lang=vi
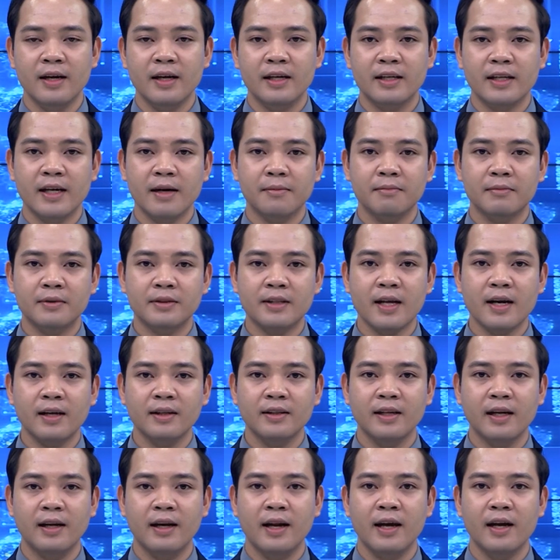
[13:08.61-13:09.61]
nhằm tăng
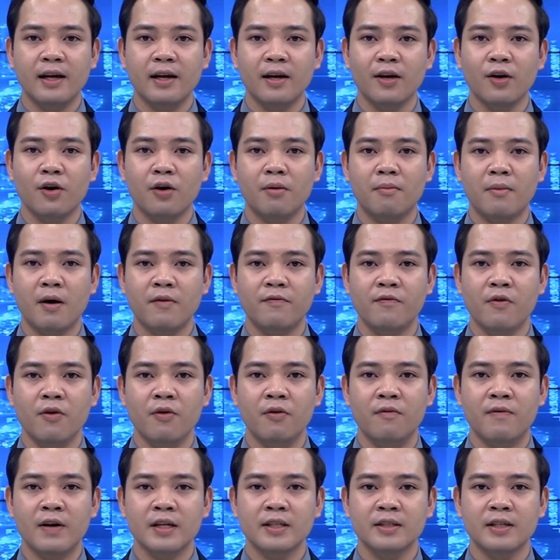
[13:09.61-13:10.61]
tỷ lệ độ bao
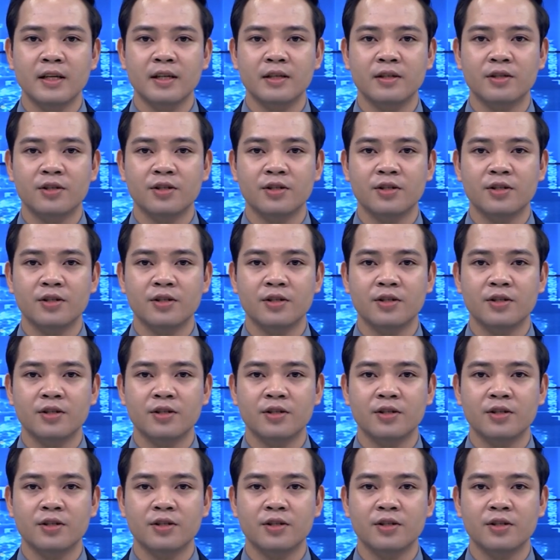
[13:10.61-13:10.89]
phủ vaccine